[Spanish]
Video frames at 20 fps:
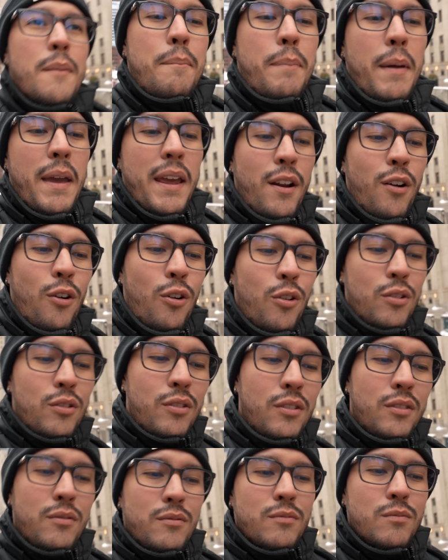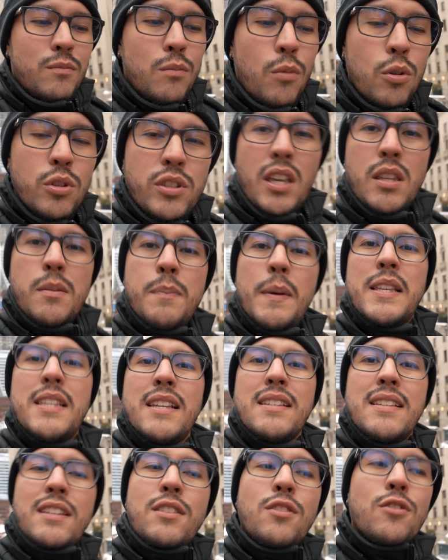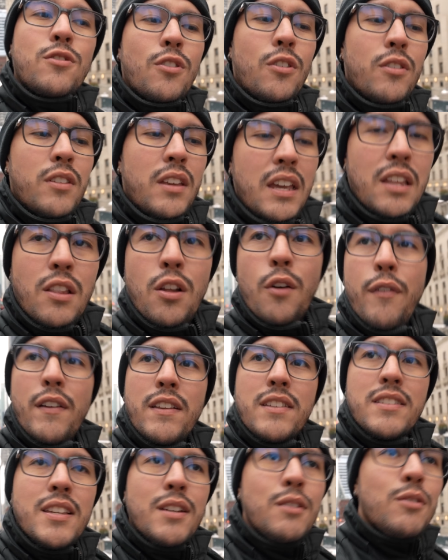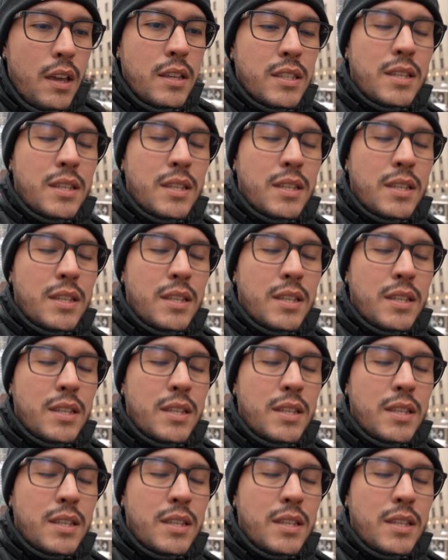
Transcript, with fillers: pero muchas veces ellos son inofensivos,